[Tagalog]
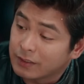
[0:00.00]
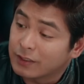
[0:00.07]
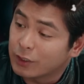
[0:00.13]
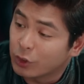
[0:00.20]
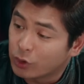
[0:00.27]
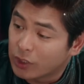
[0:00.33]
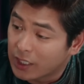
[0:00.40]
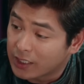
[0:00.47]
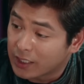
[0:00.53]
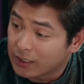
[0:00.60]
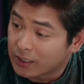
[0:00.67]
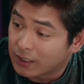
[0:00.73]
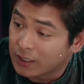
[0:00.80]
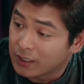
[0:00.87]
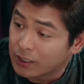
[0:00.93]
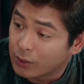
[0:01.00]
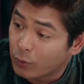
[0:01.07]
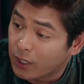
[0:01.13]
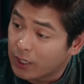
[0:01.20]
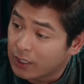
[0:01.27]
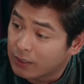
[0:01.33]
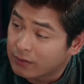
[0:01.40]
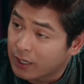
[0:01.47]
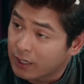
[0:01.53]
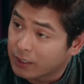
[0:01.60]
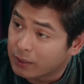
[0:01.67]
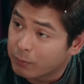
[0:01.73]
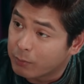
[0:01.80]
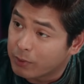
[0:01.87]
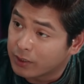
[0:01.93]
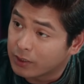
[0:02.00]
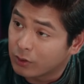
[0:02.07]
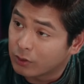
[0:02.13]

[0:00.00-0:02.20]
Kasi ikaw na lang yata naniniwala sa akin na mabait